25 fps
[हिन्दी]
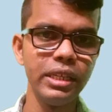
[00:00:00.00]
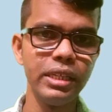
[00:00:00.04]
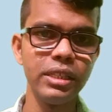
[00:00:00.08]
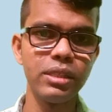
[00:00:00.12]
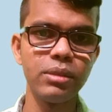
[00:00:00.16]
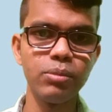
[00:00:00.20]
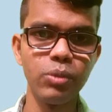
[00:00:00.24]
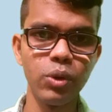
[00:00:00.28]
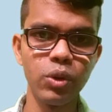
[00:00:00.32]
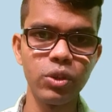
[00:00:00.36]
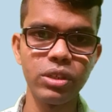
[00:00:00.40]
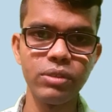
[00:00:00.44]

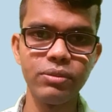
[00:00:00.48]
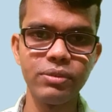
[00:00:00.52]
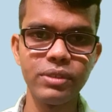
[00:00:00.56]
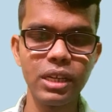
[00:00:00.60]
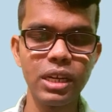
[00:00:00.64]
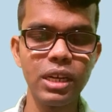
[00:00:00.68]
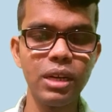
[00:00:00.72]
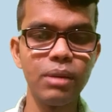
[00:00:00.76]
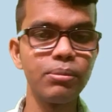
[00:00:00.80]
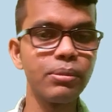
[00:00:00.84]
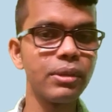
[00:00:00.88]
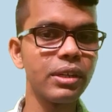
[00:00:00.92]
इस मोटिव से
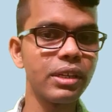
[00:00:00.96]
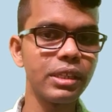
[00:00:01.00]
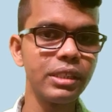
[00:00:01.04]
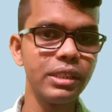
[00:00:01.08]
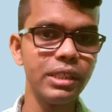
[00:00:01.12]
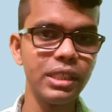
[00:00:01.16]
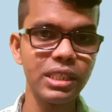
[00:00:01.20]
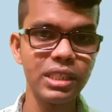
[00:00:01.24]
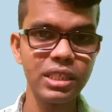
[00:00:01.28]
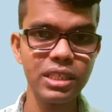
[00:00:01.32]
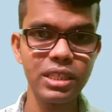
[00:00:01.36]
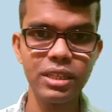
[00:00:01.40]
काम कर रहे
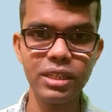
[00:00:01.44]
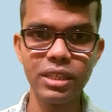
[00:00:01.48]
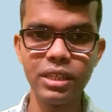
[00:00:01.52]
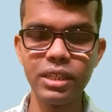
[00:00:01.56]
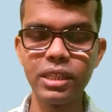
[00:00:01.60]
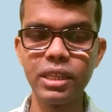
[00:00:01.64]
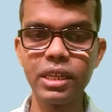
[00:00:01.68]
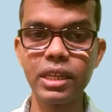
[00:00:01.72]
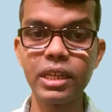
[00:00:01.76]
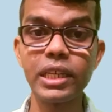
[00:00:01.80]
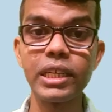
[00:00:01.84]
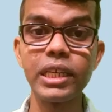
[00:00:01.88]
हैं ये चीज़ें
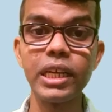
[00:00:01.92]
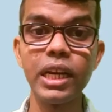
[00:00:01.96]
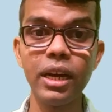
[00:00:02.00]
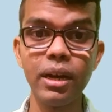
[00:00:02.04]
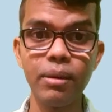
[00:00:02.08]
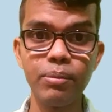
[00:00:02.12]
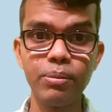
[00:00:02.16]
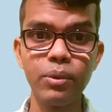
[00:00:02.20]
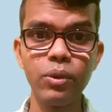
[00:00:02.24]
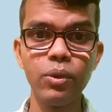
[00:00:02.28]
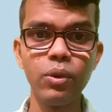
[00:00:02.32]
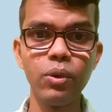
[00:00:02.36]
नहीं करनी है
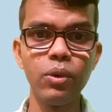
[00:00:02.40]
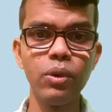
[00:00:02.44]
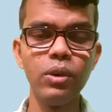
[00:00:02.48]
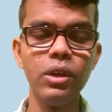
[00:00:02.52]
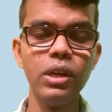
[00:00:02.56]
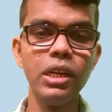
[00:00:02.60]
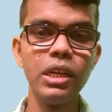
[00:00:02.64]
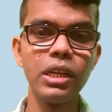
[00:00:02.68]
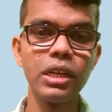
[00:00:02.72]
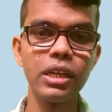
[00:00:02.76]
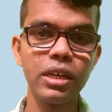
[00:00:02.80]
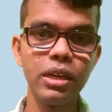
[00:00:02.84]
आपको
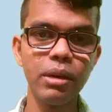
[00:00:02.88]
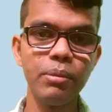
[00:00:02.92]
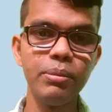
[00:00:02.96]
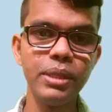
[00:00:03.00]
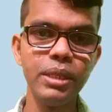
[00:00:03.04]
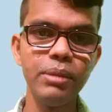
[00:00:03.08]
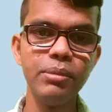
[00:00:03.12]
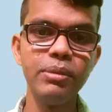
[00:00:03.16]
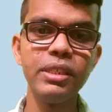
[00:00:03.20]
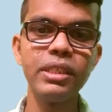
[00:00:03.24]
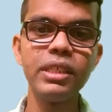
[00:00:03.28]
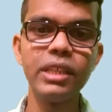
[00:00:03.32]

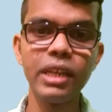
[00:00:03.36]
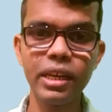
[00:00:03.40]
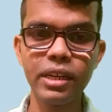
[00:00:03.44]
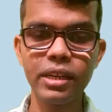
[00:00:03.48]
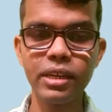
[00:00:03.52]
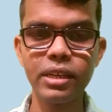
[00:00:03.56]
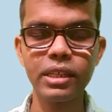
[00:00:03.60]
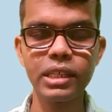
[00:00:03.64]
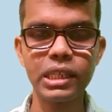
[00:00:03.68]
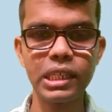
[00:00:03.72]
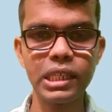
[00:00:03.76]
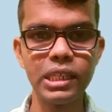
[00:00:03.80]
कभी भी ध्यान
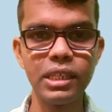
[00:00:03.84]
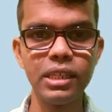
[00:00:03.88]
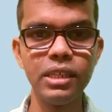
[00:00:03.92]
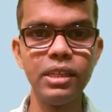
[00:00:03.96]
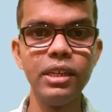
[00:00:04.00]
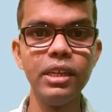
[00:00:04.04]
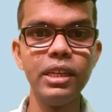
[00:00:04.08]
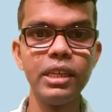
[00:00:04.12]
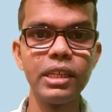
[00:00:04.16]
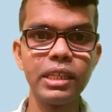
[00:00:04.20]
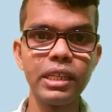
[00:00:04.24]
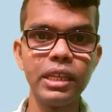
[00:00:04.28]
रखना है
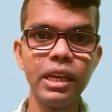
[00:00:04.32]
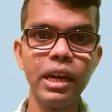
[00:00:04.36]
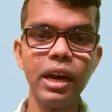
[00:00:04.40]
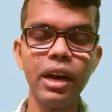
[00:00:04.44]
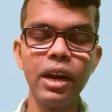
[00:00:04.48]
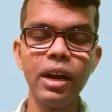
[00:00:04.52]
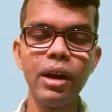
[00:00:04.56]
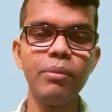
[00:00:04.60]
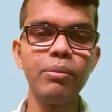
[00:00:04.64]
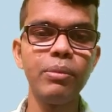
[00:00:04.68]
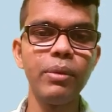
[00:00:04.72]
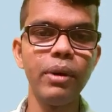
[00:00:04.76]
कि
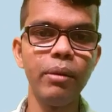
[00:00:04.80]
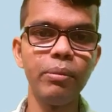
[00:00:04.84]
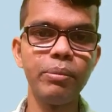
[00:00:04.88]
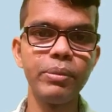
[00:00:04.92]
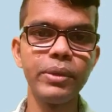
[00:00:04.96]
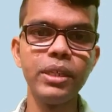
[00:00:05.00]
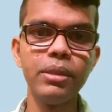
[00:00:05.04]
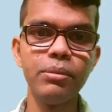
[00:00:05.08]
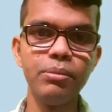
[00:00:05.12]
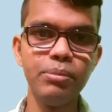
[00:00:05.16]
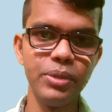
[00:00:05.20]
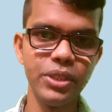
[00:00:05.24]
आप
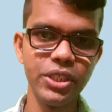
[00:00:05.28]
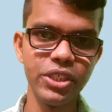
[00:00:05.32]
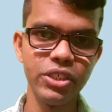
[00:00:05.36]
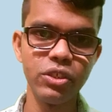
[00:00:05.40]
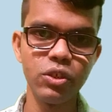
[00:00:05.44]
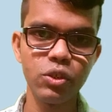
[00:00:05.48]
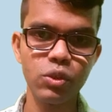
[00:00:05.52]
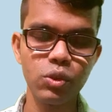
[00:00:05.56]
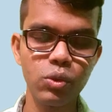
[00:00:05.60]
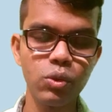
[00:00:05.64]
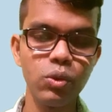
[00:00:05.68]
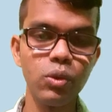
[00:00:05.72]
अपने
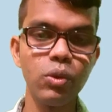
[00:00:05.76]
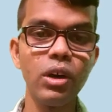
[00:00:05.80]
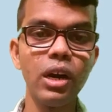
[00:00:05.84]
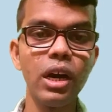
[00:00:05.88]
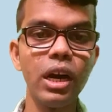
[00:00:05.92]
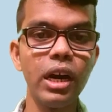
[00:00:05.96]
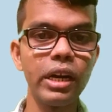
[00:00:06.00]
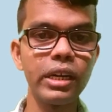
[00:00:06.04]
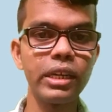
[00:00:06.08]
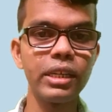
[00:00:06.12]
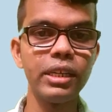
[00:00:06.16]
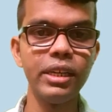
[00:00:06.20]
बिजनेस को
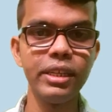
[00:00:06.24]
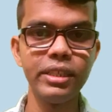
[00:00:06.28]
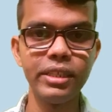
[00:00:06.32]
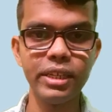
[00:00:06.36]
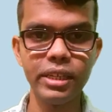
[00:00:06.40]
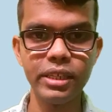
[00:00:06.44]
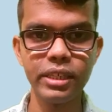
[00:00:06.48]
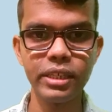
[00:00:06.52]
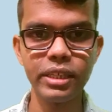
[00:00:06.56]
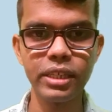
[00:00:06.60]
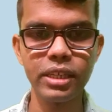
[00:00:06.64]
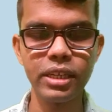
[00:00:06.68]
आगे ले
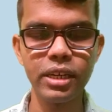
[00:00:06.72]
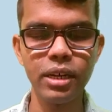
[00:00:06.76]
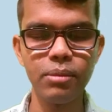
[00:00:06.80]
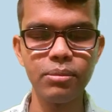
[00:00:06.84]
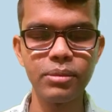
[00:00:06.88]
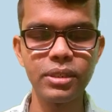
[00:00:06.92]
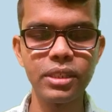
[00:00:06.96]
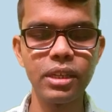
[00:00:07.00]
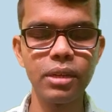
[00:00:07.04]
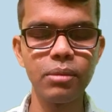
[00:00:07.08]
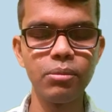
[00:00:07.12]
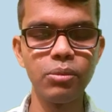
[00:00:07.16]
जाने के काम
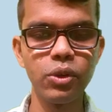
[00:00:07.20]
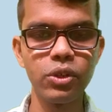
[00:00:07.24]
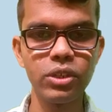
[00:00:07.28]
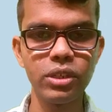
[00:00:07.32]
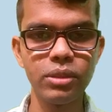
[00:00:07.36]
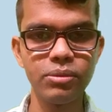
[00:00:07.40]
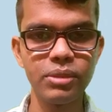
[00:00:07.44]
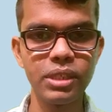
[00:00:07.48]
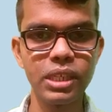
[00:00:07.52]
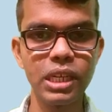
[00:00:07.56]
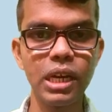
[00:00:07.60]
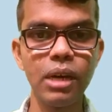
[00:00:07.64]
से
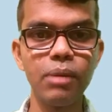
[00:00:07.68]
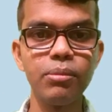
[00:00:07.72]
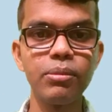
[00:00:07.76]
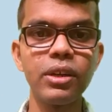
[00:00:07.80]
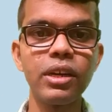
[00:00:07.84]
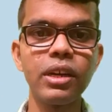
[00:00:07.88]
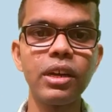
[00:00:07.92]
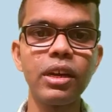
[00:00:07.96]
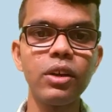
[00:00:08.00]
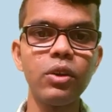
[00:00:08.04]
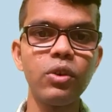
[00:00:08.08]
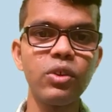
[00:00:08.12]
मोटिव से काम
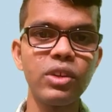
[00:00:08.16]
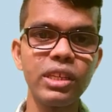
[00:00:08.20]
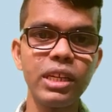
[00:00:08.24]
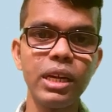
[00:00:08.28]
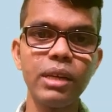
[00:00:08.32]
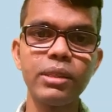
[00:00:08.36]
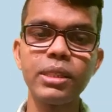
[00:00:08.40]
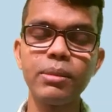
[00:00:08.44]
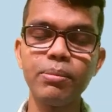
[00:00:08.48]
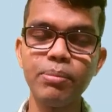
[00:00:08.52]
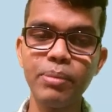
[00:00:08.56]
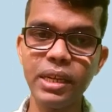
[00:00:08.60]
कर रहे हैं और
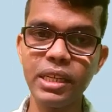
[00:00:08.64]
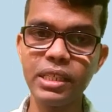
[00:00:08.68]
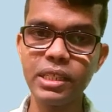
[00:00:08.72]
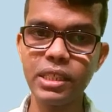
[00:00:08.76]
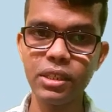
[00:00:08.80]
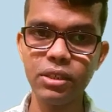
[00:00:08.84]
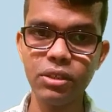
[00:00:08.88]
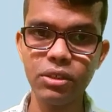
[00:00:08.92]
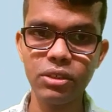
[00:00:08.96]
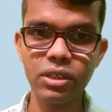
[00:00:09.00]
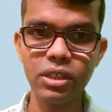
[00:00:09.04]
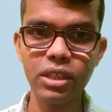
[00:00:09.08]
यहाँ से
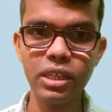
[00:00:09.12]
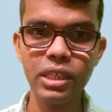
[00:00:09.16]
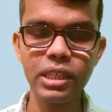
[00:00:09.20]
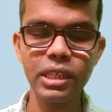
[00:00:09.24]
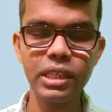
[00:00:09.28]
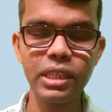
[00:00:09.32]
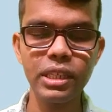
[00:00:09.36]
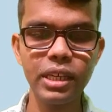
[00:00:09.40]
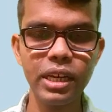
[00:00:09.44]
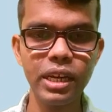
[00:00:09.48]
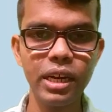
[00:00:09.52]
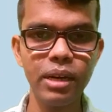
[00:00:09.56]
पैसे अर्न करने
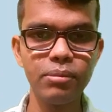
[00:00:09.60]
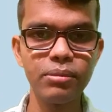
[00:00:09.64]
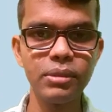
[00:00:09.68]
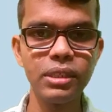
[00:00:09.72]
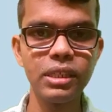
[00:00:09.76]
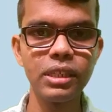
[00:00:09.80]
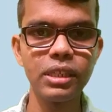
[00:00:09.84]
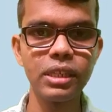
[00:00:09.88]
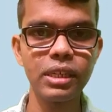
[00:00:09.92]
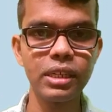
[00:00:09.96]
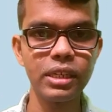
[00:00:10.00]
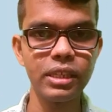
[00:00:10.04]
के लिए काम
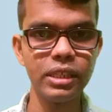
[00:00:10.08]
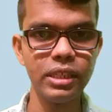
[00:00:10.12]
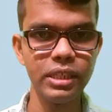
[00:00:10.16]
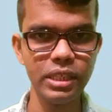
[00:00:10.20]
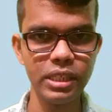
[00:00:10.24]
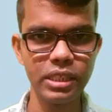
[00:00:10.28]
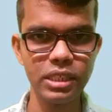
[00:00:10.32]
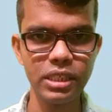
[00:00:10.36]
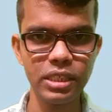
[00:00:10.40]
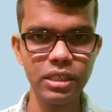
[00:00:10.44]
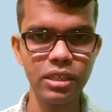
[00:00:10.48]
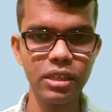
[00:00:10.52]
नहीं कर रहे हैं
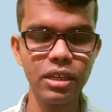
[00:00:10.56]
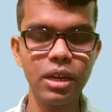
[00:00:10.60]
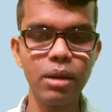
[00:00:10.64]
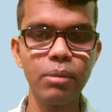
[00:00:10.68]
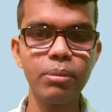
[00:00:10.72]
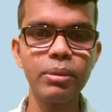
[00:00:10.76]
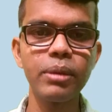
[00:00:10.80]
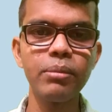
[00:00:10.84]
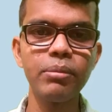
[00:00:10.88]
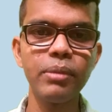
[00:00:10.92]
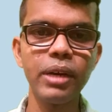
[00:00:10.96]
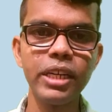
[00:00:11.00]
ये चीज़ अगर
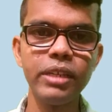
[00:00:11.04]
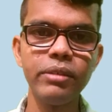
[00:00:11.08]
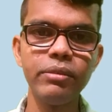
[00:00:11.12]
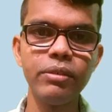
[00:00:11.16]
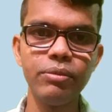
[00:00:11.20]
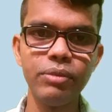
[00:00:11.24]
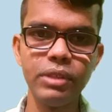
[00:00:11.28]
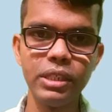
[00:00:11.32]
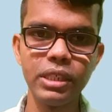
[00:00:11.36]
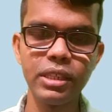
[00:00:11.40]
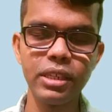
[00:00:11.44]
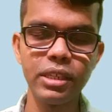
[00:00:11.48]
अपने माइंड में
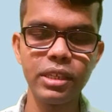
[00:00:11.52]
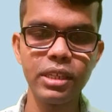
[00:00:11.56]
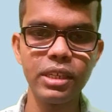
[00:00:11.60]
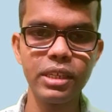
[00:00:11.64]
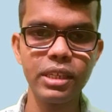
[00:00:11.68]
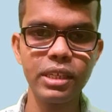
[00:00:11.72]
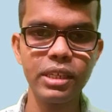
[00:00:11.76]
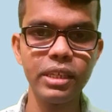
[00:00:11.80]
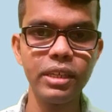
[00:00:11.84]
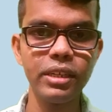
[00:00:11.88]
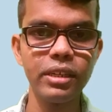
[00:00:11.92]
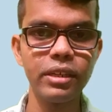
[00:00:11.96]
फिट करके
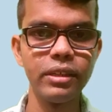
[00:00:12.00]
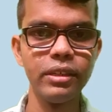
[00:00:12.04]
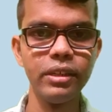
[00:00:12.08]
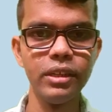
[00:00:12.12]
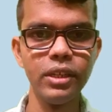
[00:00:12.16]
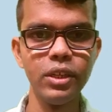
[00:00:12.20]
रखेंगे ना